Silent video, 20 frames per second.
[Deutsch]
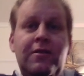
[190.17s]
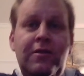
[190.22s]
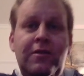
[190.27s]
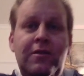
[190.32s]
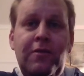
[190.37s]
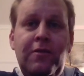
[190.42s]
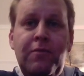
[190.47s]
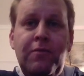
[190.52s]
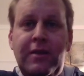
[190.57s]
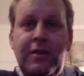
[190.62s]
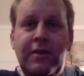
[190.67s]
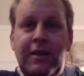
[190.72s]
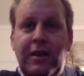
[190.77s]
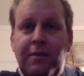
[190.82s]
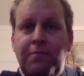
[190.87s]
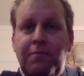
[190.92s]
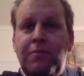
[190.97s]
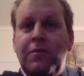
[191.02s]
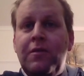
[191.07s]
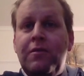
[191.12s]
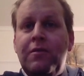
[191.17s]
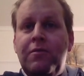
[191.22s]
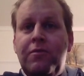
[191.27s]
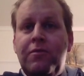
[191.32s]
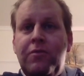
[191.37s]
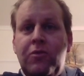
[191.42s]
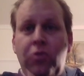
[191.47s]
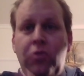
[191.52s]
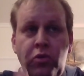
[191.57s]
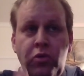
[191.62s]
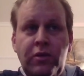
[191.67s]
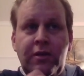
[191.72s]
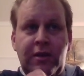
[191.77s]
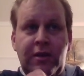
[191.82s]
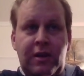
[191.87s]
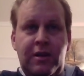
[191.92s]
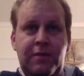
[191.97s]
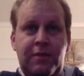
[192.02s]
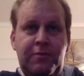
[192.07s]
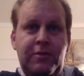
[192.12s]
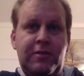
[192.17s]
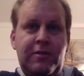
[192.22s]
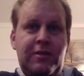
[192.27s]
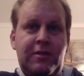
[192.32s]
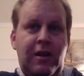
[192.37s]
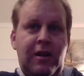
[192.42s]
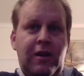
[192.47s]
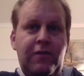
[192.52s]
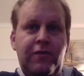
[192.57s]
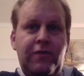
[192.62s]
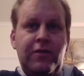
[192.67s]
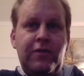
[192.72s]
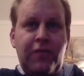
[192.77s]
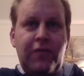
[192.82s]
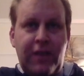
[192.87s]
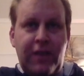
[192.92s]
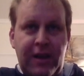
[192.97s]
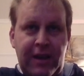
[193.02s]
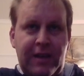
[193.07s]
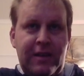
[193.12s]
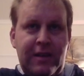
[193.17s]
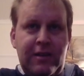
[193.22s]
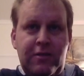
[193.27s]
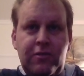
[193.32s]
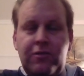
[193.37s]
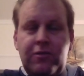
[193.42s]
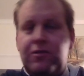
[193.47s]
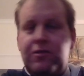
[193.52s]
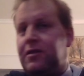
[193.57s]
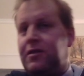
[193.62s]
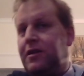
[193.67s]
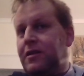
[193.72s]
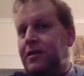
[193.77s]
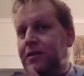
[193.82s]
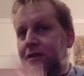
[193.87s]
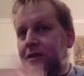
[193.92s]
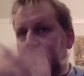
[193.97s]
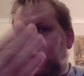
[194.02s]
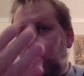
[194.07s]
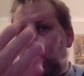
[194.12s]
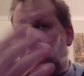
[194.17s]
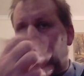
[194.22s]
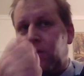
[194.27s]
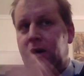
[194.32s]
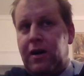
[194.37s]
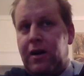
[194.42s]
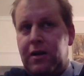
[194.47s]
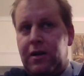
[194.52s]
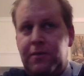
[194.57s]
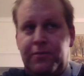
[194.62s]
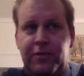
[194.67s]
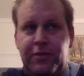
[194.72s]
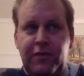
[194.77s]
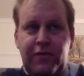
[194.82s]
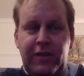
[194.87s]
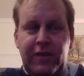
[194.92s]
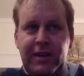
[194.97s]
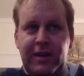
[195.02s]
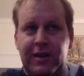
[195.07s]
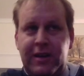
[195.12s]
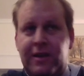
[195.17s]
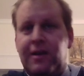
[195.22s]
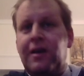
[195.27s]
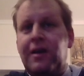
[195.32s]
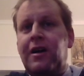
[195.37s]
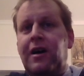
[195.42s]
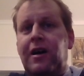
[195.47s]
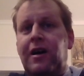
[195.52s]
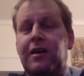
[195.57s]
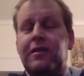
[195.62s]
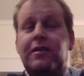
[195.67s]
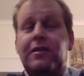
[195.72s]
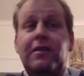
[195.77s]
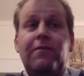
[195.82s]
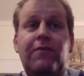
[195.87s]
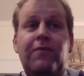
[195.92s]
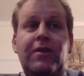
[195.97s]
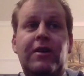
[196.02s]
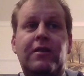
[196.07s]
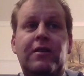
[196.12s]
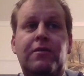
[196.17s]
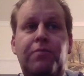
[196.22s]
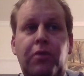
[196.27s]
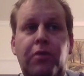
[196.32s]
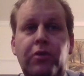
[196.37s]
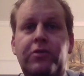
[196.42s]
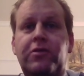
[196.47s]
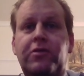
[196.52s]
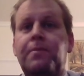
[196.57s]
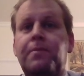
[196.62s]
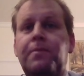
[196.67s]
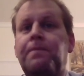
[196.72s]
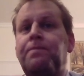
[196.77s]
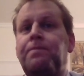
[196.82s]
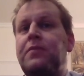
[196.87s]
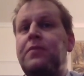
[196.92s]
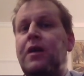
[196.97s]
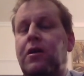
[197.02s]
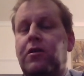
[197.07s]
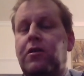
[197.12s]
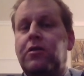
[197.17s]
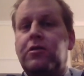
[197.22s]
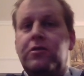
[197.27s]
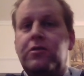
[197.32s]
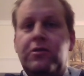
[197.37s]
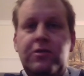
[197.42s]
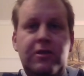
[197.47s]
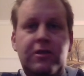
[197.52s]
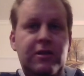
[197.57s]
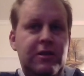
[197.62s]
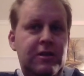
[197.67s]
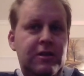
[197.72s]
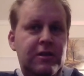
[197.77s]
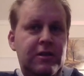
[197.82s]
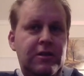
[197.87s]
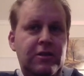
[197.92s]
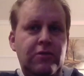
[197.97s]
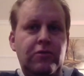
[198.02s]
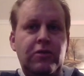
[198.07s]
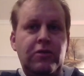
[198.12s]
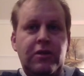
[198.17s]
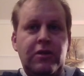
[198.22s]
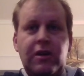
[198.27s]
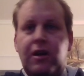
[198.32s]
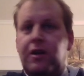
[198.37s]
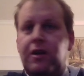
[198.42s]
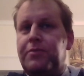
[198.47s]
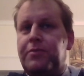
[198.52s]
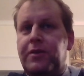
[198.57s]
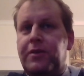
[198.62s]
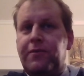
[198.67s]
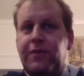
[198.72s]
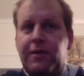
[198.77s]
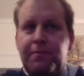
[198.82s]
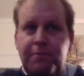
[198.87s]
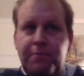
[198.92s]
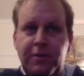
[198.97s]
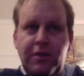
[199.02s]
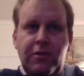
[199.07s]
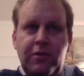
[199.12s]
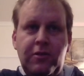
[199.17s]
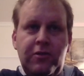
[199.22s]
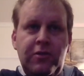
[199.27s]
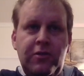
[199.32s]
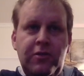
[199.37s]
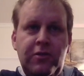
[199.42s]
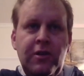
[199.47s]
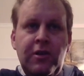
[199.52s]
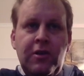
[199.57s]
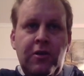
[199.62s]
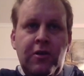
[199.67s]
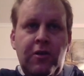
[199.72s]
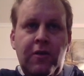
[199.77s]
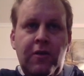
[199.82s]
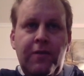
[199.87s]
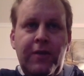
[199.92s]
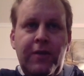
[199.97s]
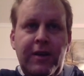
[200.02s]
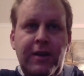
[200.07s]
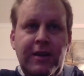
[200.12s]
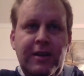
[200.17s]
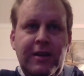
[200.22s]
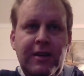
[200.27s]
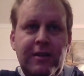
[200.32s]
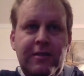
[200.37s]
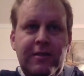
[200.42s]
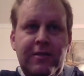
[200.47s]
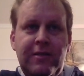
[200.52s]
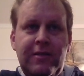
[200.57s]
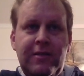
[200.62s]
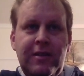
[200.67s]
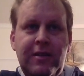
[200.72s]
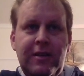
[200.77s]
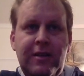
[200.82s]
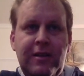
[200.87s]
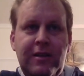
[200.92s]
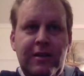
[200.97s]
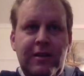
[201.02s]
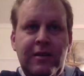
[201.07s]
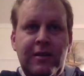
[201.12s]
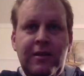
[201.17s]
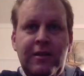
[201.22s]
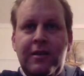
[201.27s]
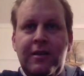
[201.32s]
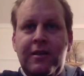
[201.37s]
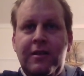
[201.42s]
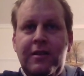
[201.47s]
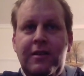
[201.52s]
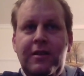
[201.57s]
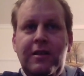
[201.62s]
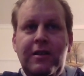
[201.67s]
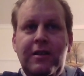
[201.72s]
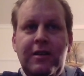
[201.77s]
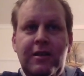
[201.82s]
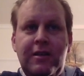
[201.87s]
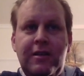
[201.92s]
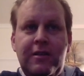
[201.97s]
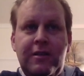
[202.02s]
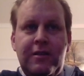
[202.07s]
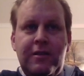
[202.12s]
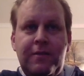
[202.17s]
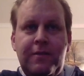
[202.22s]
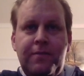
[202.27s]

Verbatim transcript: mit dem unterhalb des Graphens verrechne. Sozusagen die oberhalb die Fläche hat den Wert plus und äh, die unterhalb den Wert minus. Und wenn ich jetzt äh, die, äh,